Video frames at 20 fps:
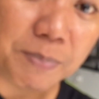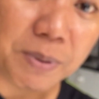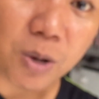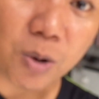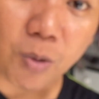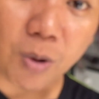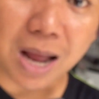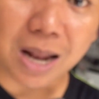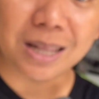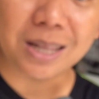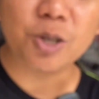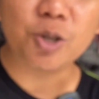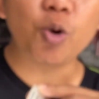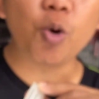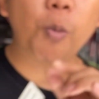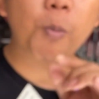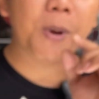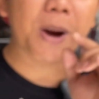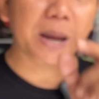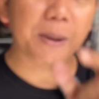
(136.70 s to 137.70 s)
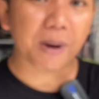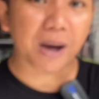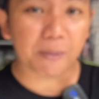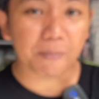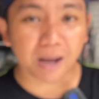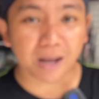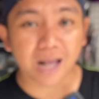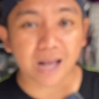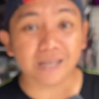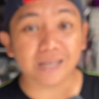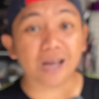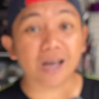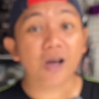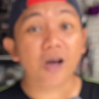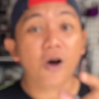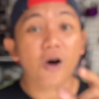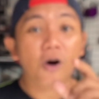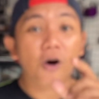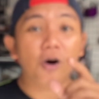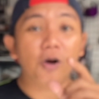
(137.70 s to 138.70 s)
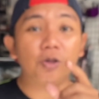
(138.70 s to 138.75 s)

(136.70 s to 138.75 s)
lebih kuat. Suplai bahan bakarnya